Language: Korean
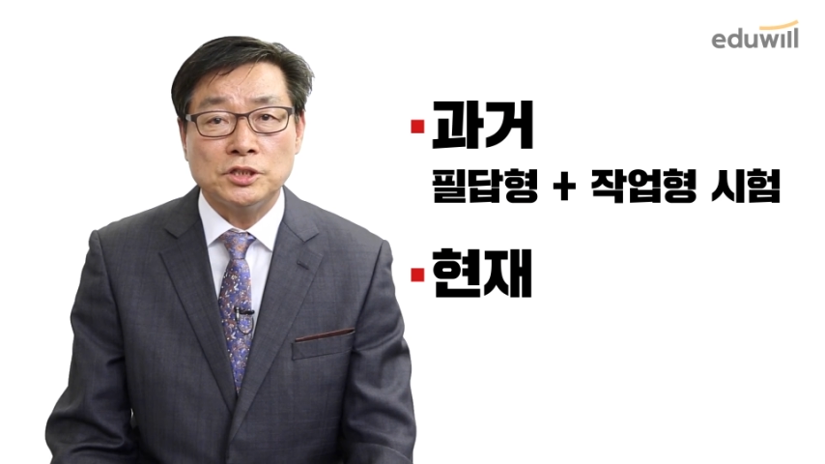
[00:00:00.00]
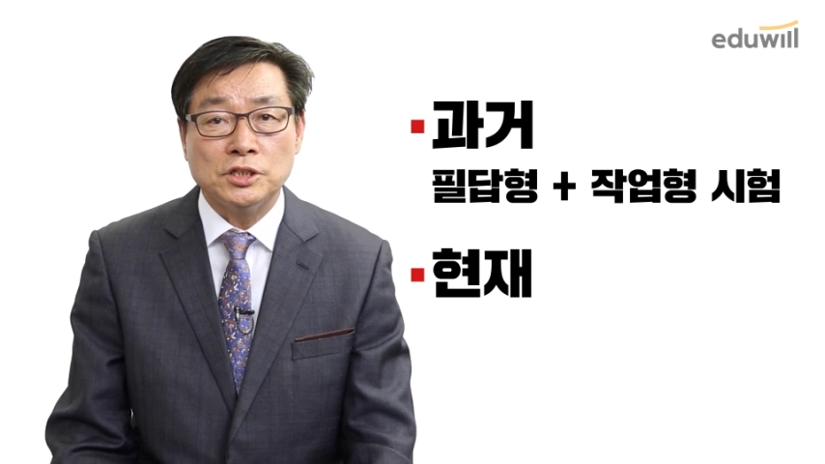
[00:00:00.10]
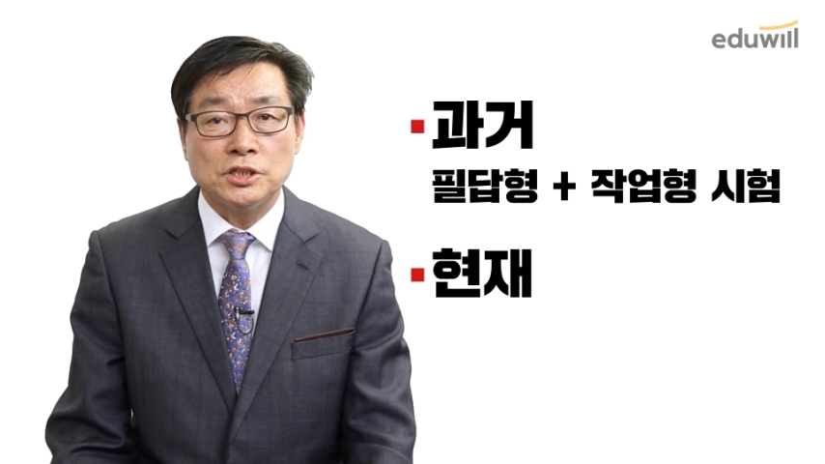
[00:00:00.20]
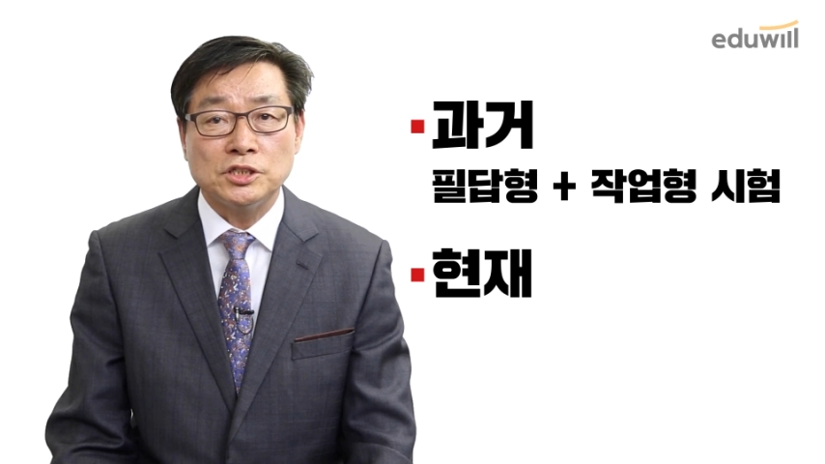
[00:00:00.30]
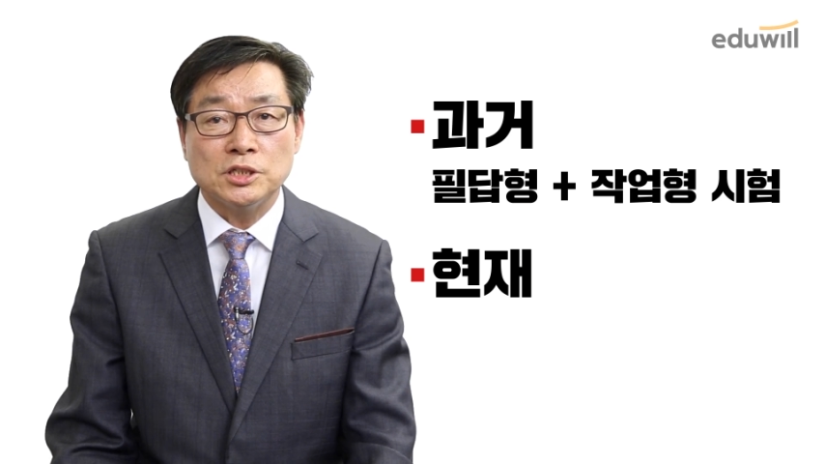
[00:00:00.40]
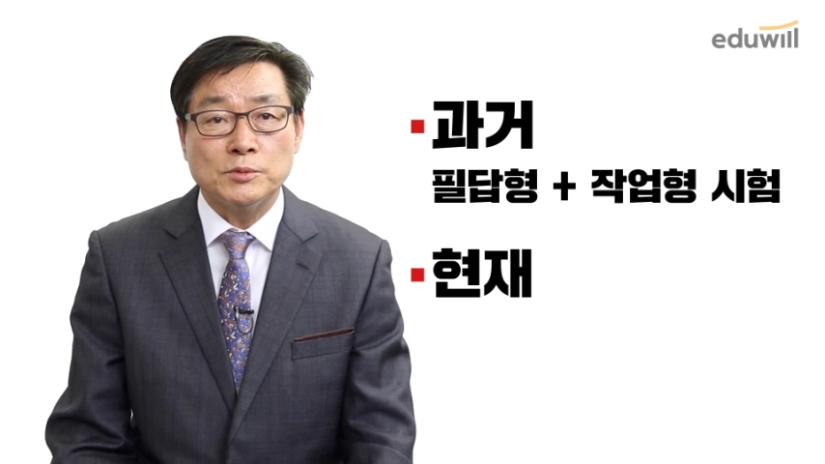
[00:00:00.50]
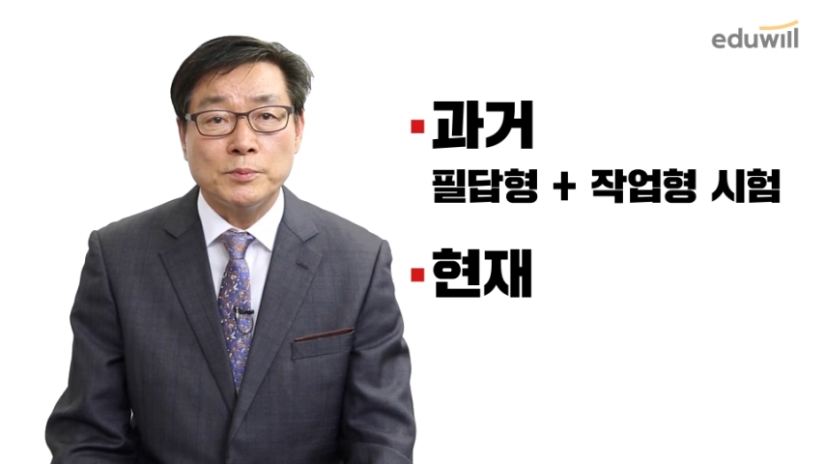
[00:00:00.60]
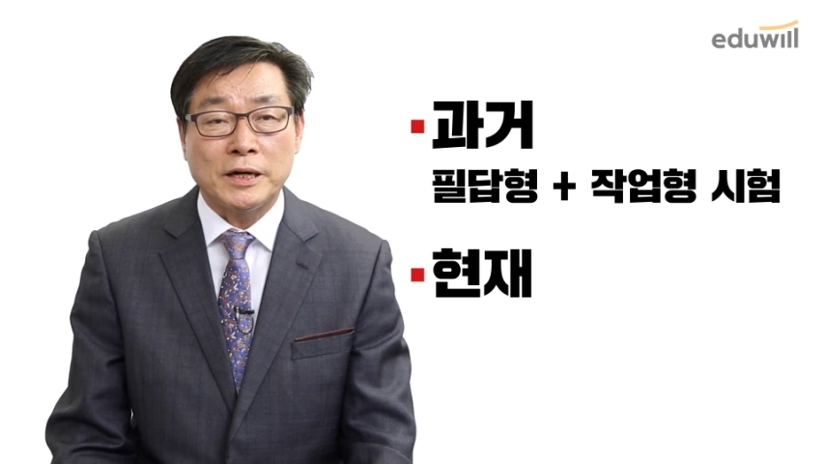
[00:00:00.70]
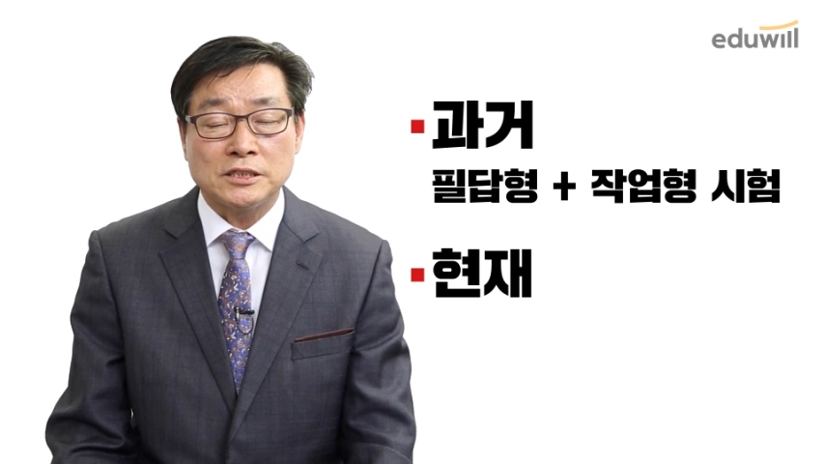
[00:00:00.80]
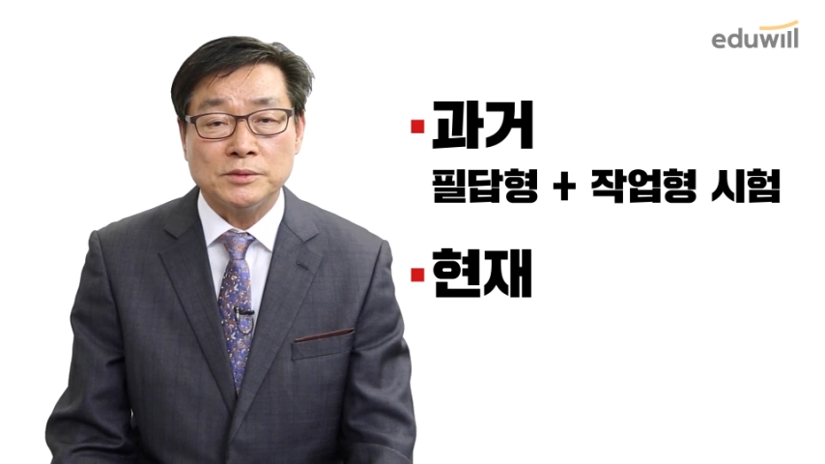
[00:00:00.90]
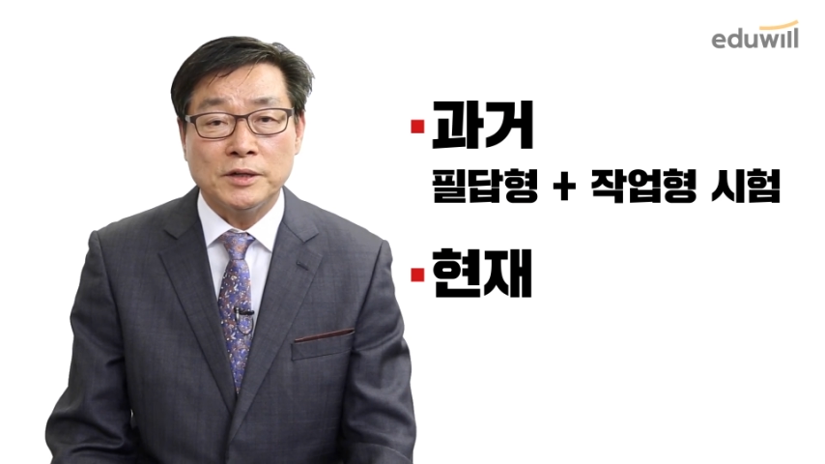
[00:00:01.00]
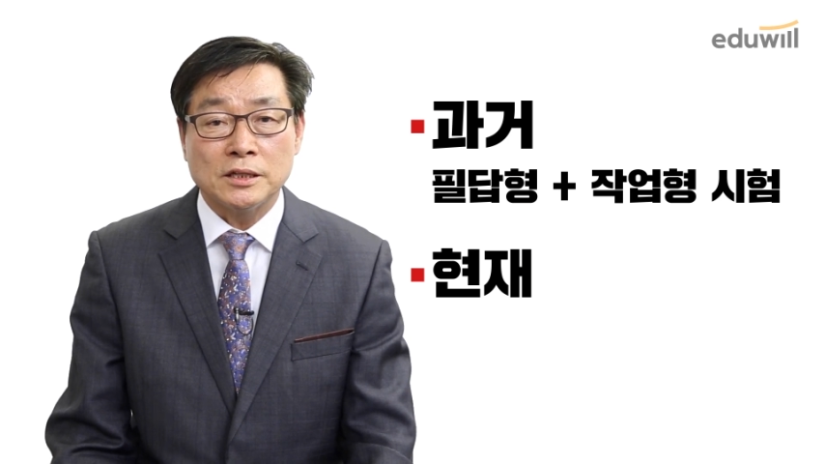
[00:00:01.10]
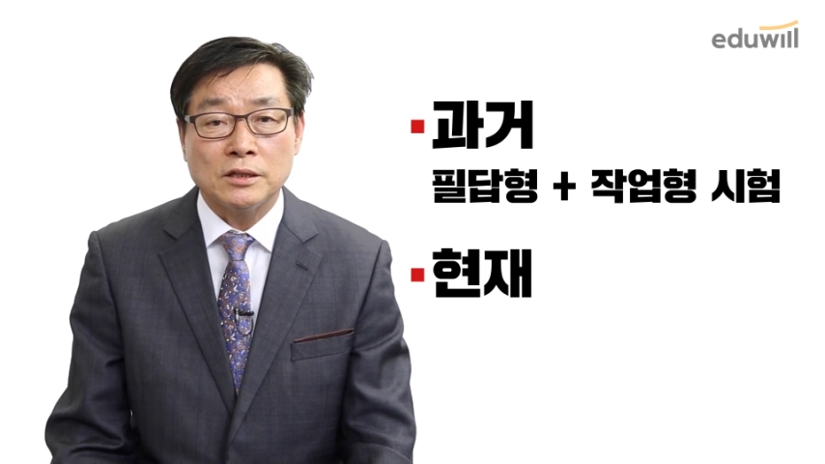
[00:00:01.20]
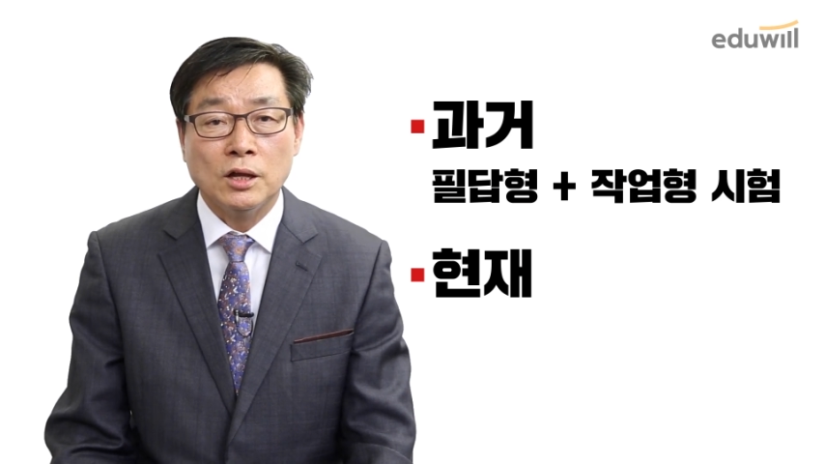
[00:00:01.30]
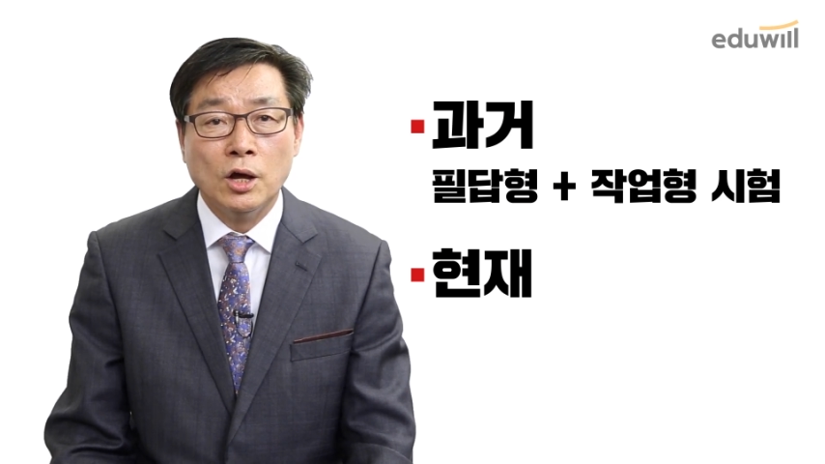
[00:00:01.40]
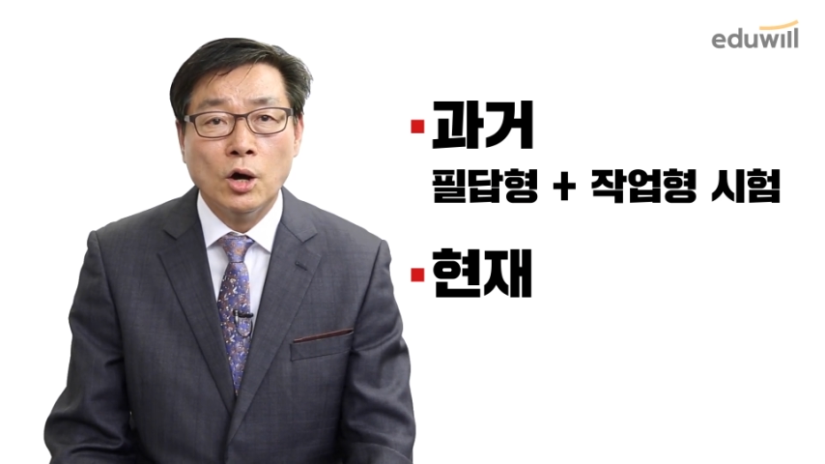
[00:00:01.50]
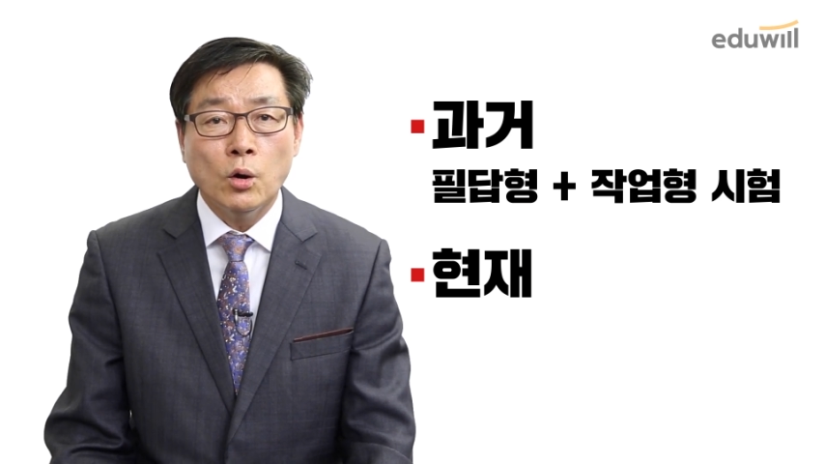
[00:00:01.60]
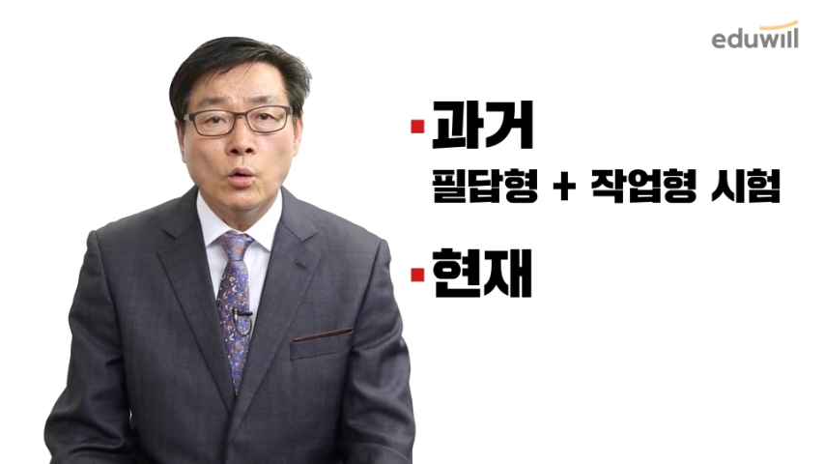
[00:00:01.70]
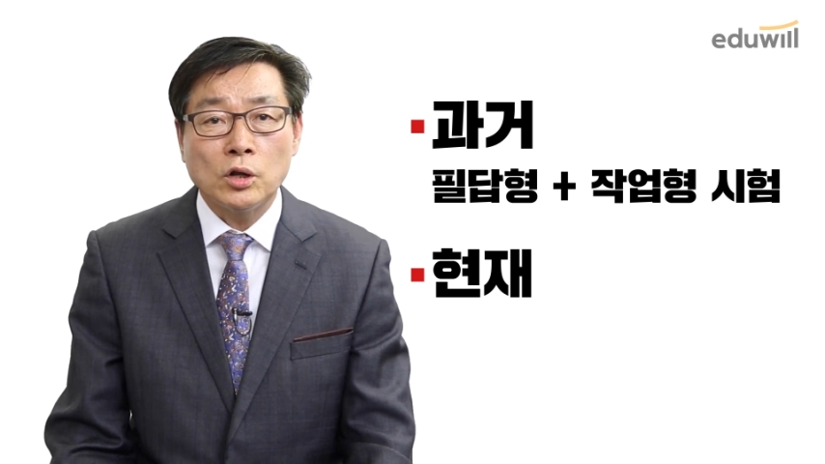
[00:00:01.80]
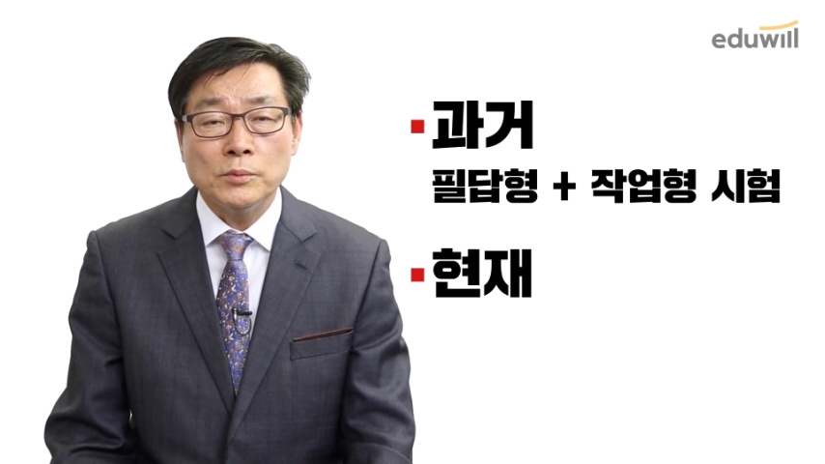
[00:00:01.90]
실기시험을 봤지만
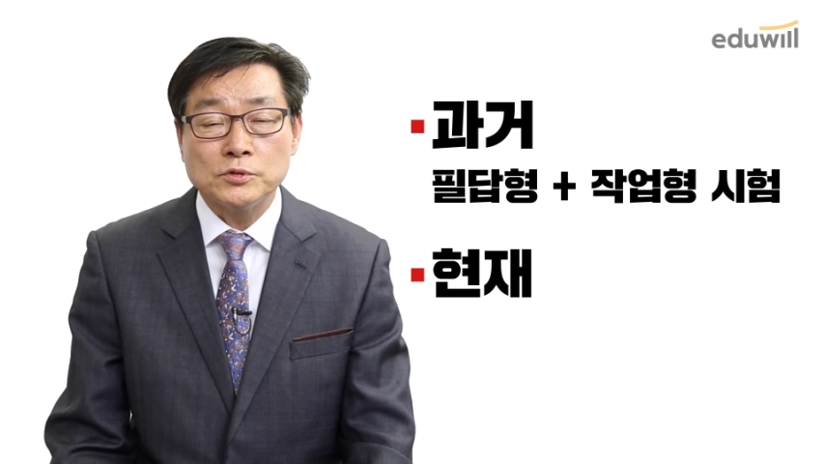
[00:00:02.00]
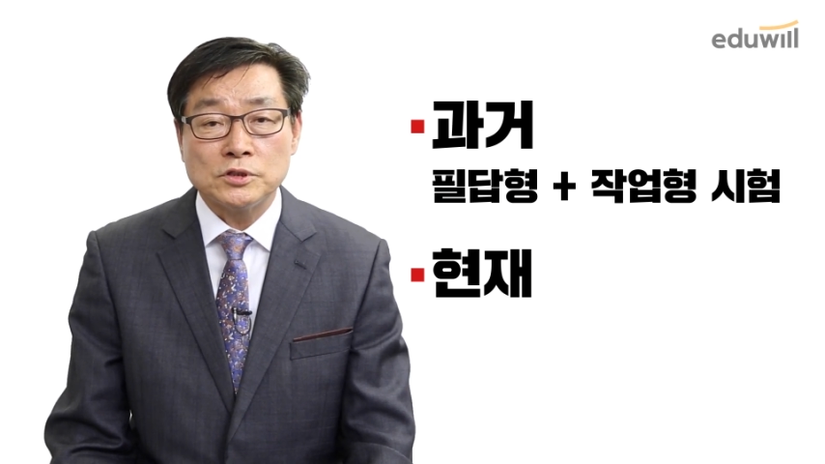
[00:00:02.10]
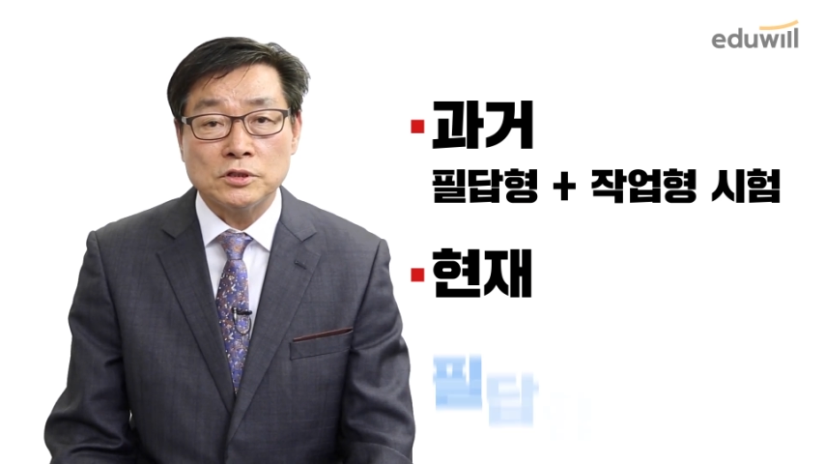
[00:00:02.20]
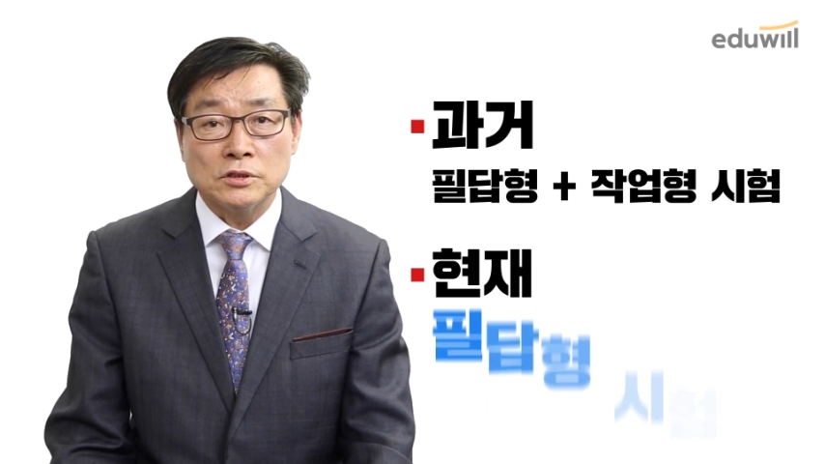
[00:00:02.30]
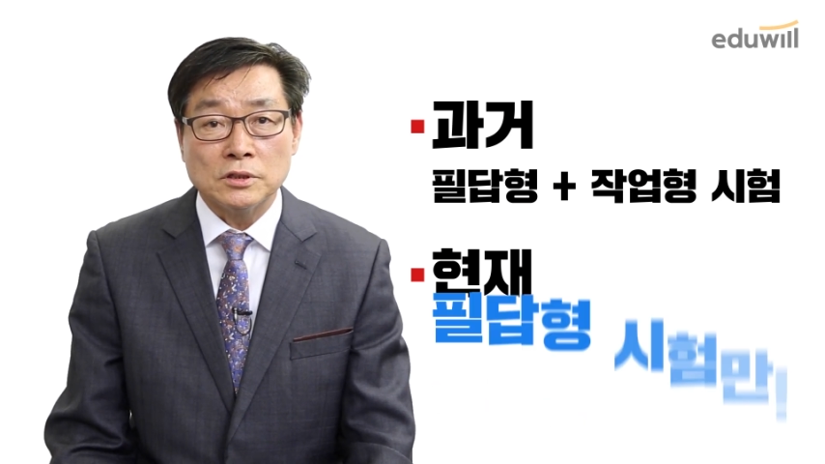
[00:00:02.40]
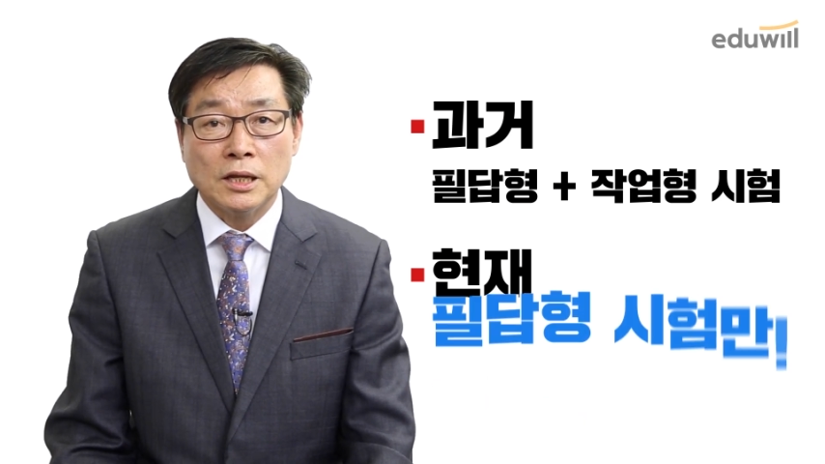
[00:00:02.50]
올해부터는